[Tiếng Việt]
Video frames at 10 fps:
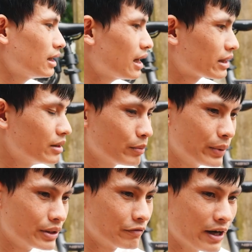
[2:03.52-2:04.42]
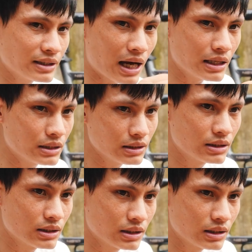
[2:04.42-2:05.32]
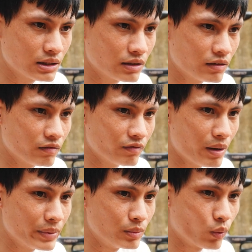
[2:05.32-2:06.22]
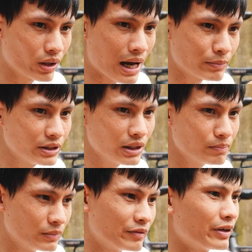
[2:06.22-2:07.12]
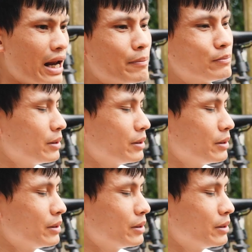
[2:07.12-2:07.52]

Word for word: là khi mình phanh lại và mình muốn đạp đi tiếp mình phải đạp